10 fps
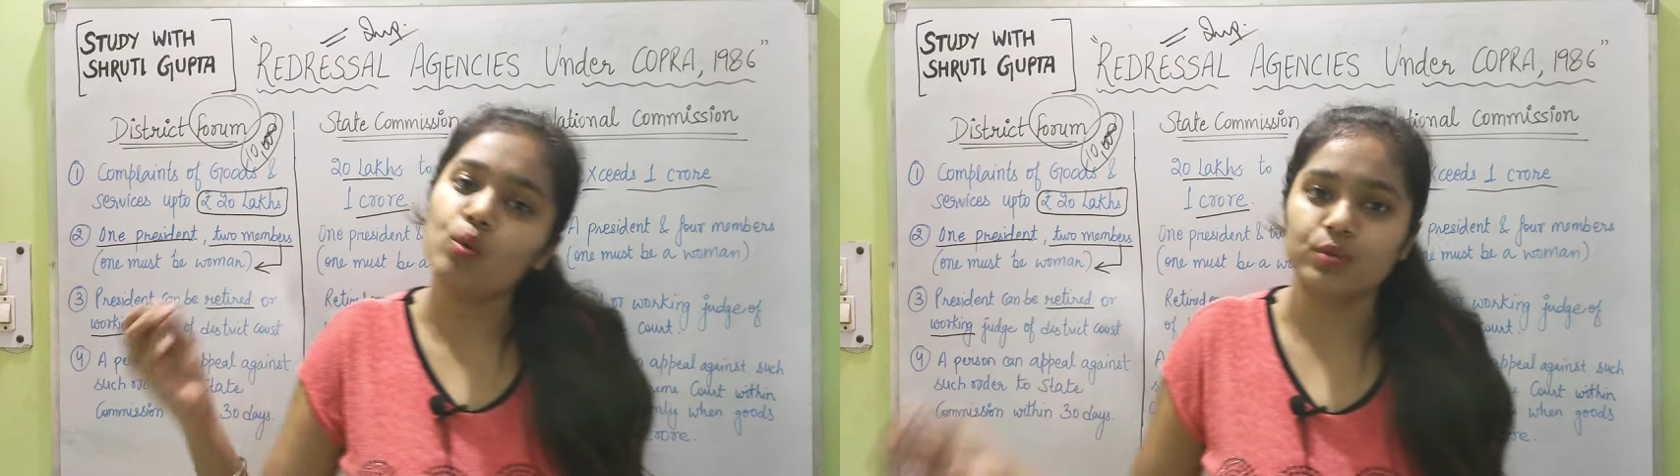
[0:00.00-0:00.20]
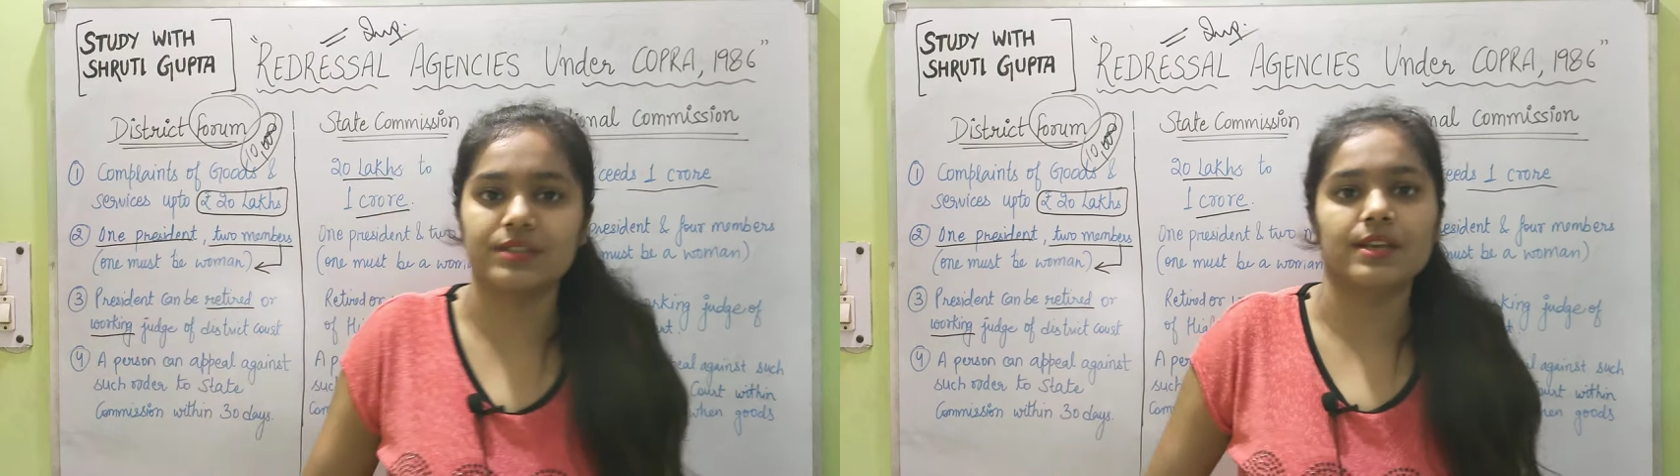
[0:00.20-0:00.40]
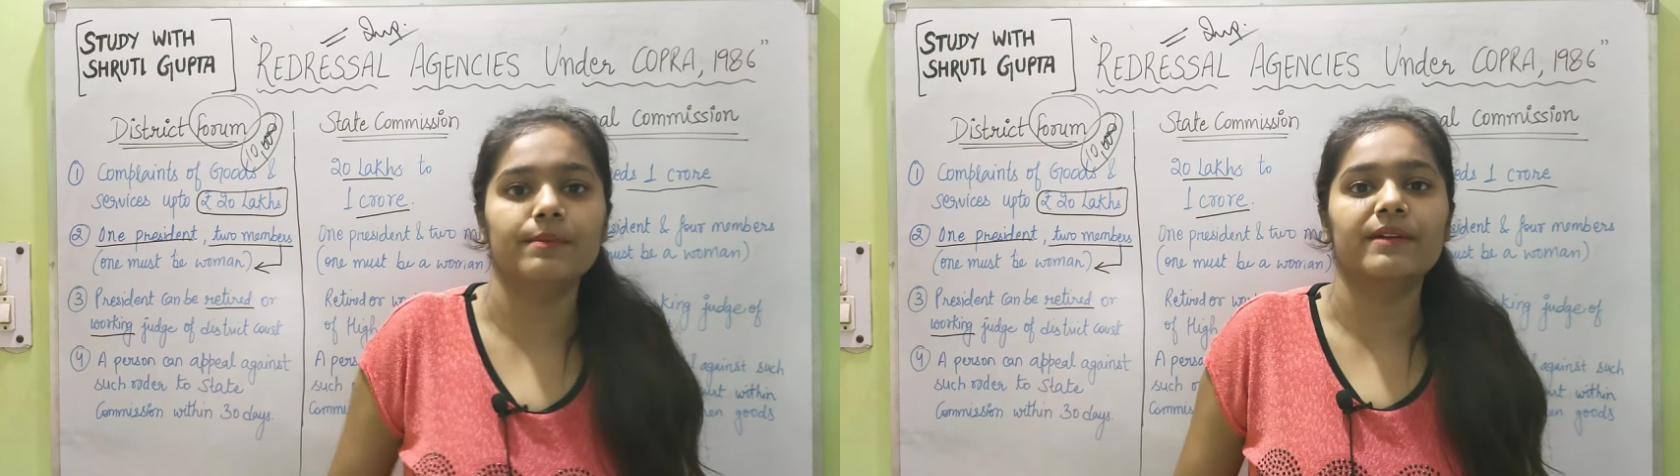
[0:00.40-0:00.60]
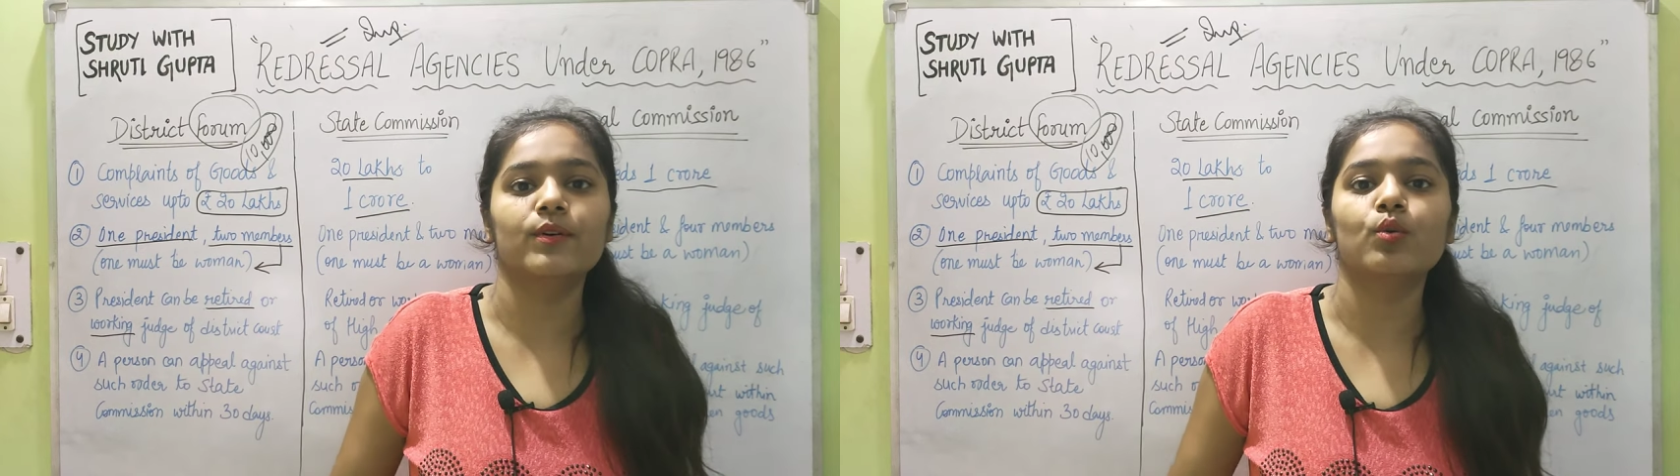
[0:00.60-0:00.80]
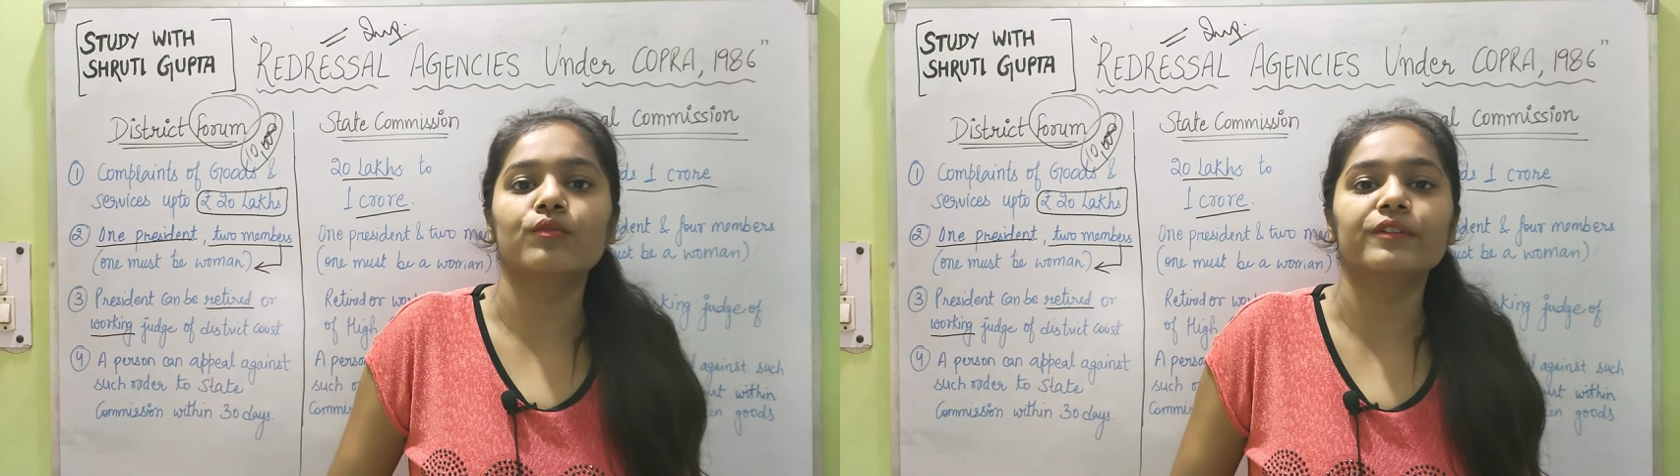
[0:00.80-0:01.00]
उसकी
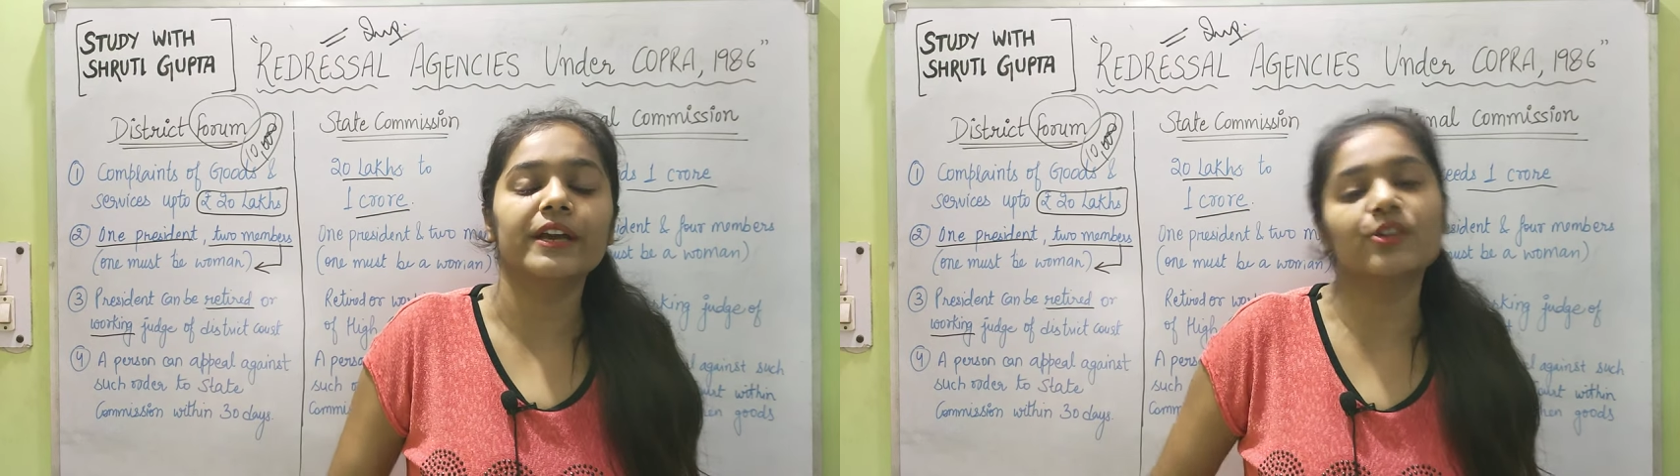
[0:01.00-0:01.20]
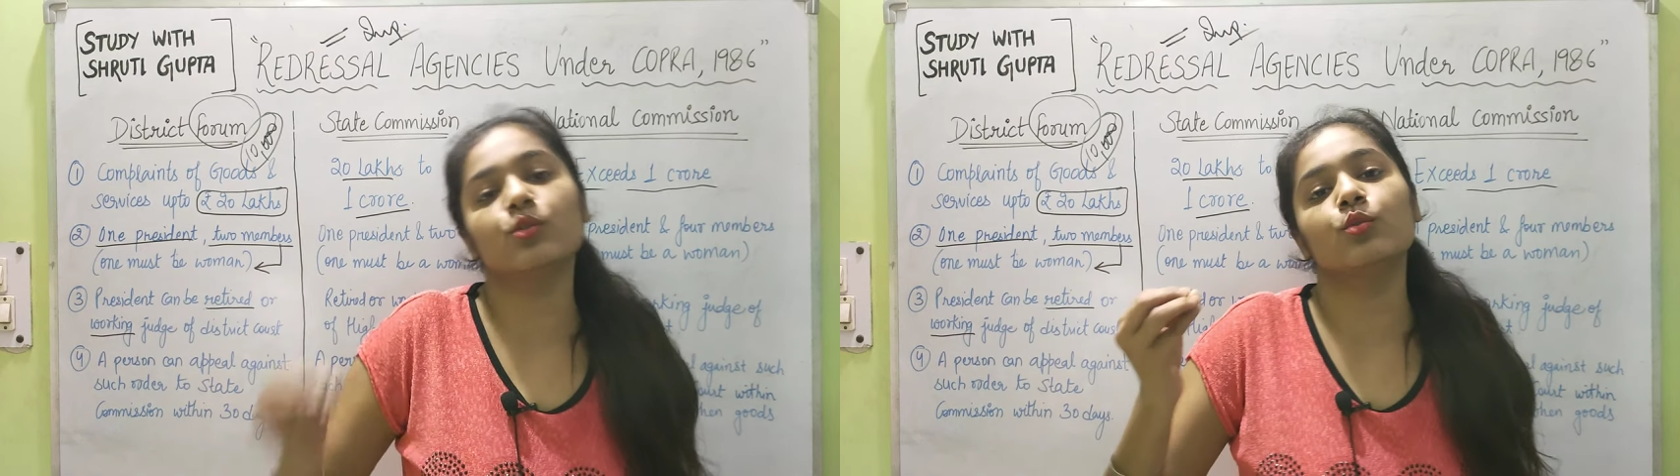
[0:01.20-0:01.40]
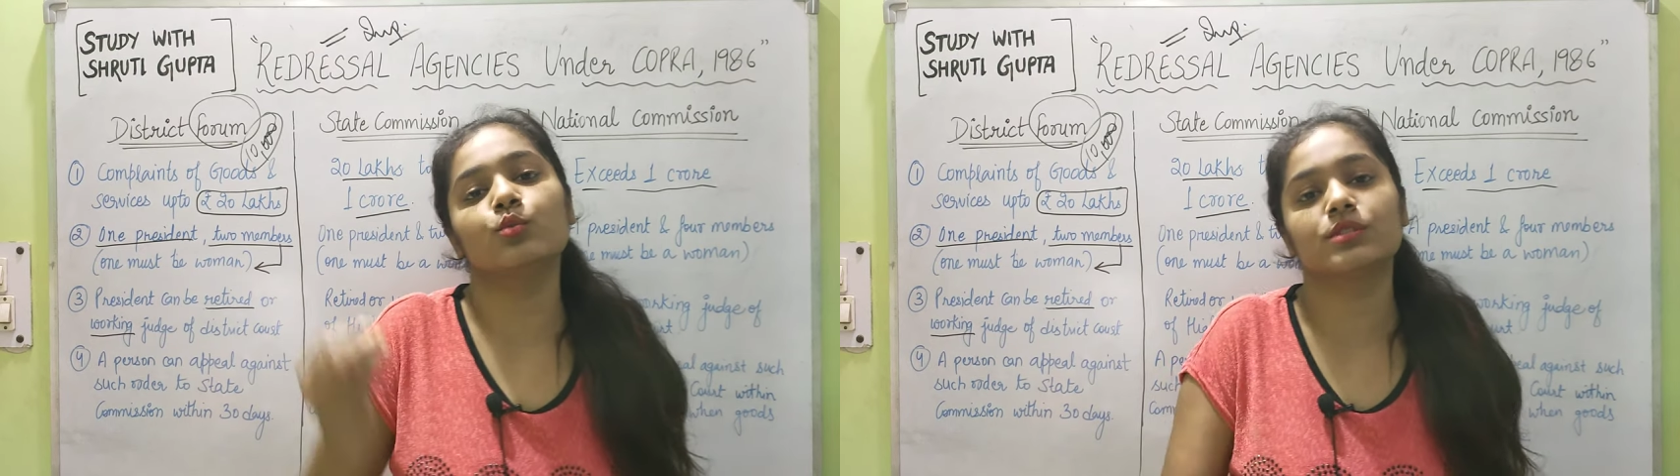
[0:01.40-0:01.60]
बेवकूफ़ी है क्योंकि